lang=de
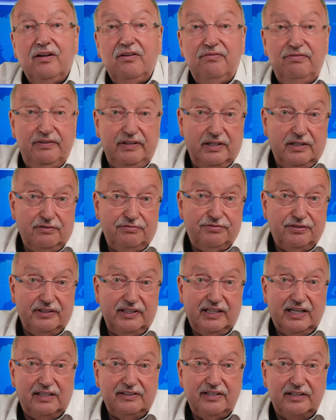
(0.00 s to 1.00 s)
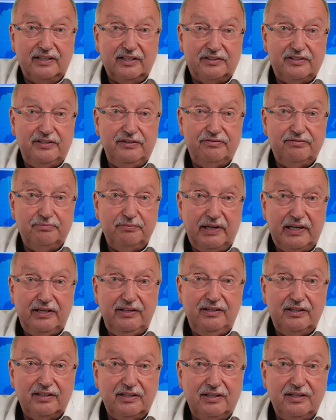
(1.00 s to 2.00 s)
Wir von den alternativen
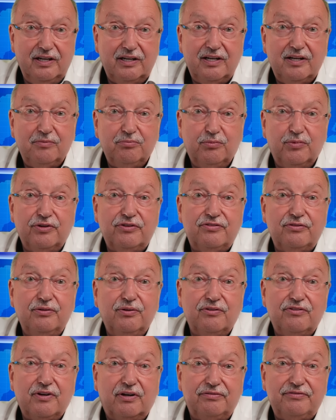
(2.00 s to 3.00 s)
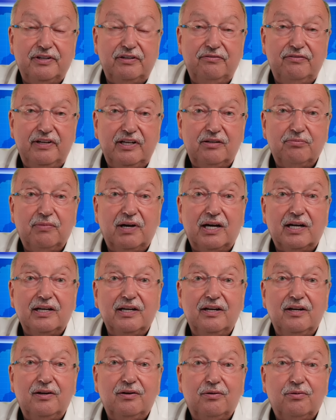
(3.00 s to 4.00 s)
Medien mussten uns auf den Weg
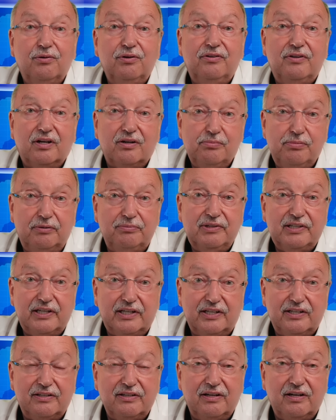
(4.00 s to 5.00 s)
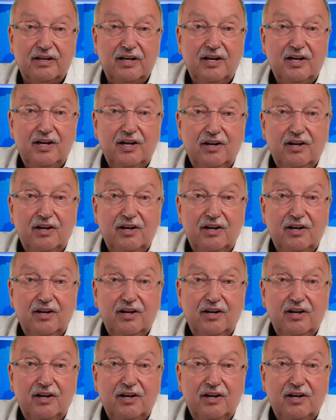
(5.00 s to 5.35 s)
machen und darüber berichten.